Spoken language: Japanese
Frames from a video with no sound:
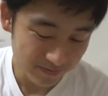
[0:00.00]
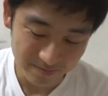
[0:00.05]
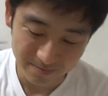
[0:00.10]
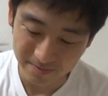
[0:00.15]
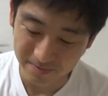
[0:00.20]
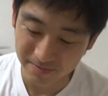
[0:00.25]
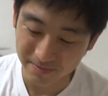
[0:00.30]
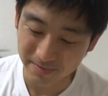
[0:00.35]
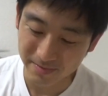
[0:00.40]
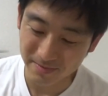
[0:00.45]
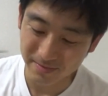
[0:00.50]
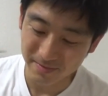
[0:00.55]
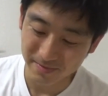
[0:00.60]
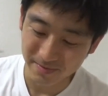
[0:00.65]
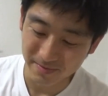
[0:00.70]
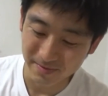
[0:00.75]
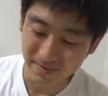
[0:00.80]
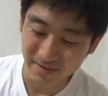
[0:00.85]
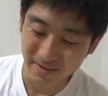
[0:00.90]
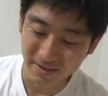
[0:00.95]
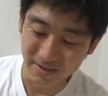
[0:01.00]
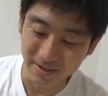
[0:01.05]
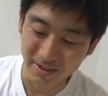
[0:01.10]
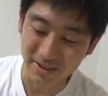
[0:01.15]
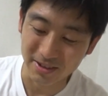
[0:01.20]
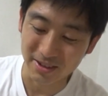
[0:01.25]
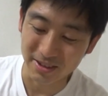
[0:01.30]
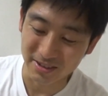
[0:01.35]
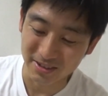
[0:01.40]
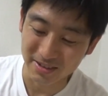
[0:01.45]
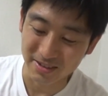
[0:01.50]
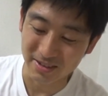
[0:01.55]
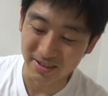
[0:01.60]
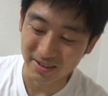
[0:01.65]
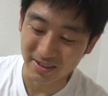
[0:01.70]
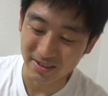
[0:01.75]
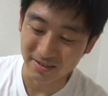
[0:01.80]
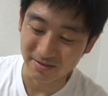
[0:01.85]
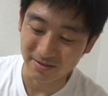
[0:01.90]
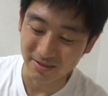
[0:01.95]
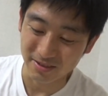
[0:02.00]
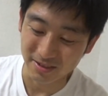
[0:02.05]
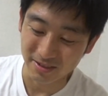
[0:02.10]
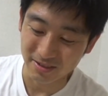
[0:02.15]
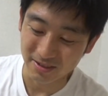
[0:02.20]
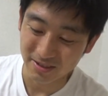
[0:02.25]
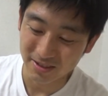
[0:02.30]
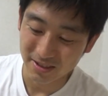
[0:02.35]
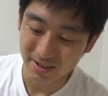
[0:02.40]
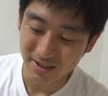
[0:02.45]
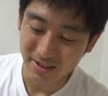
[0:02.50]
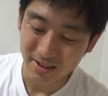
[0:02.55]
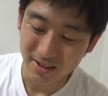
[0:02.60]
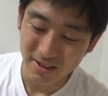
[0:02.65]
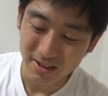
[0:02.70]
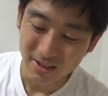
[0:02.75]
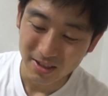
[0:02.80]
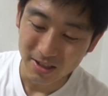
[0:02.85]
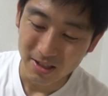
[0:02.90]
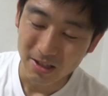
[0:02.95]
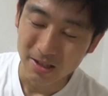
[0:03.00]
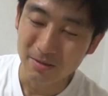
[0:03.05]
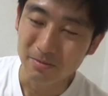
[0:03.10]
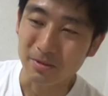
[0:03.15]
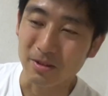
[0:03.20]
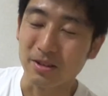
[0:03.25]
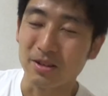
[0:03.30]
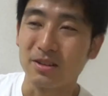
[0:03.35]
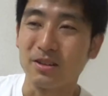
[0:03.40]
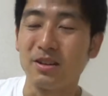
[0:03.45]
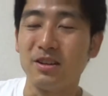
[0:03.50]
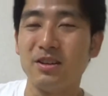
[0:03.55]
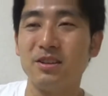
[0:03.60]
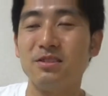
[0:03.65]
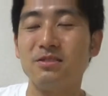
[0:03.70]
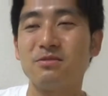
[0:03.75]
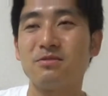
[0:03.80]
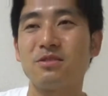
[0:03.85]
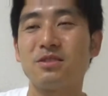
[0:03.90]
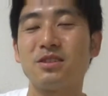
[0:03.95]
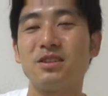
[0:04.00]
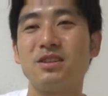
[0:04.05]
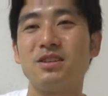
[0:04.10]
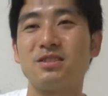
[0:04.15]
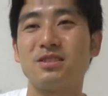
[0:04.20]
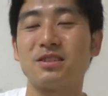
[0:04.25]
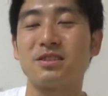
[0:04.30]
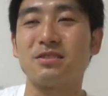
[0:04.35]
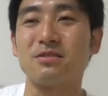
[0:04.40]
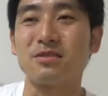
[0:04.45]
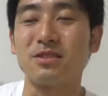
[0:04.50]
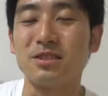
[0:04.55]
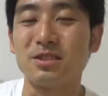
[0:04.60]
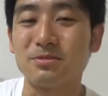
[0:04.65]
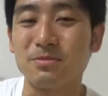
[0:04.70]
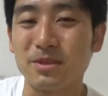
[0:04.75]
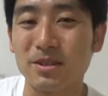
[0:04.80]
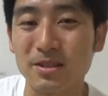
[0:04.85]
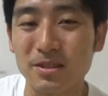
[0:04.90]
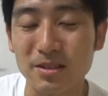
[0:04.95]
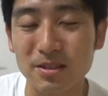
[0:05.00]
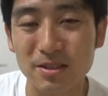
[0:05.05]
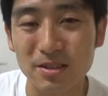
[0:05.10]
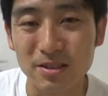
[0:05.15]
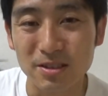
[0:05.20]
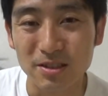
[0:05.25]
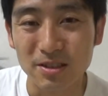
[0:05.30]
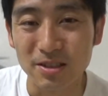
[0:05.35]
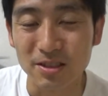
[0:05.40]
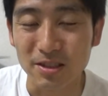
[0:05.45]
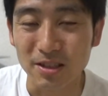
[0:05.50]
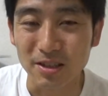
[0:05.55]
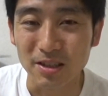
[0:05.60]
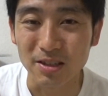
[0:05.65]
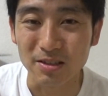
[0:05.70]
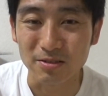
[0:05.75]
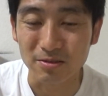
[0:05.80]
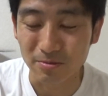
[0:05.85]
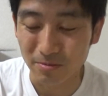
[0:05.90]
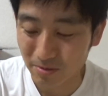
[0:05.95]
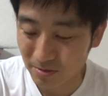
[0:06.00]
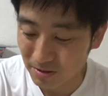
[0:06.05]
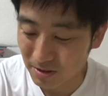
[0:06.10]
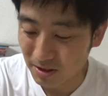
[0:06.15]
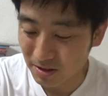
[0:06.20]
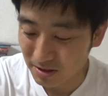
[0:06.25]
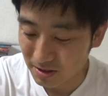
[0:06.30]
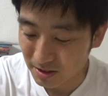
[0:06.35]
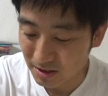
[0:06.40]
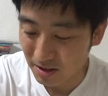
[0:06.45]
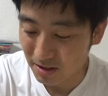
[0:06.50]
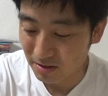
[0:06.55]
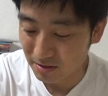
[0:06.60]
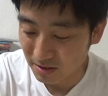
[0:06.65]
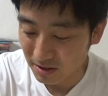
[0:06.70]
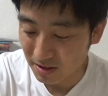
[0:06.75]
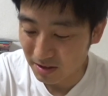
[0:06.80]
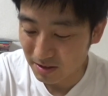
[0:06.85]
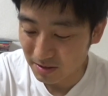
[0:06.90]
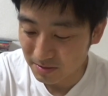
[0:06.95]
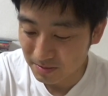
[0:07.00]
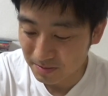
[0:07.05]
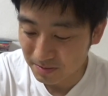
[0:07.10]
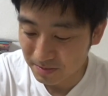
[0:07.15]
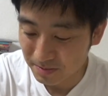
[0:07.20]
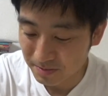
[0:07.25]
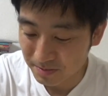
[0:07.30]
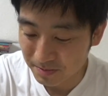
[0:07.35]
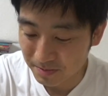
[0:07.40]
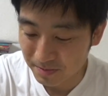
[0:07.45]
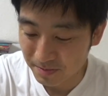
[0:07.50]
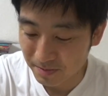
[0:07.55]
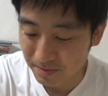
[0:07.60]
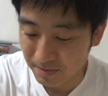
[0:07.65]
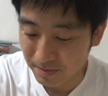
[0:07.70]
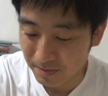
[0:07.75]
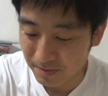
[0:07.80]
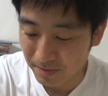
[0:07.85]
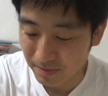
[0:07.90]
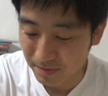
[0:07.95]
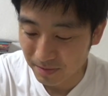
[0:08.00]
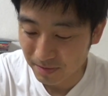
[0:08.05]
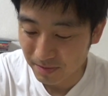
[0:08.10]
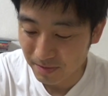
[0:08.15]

うん良かったですね本当まあ、映像が綺麗だったのが一番いいかなと思ったんですけどね、うんま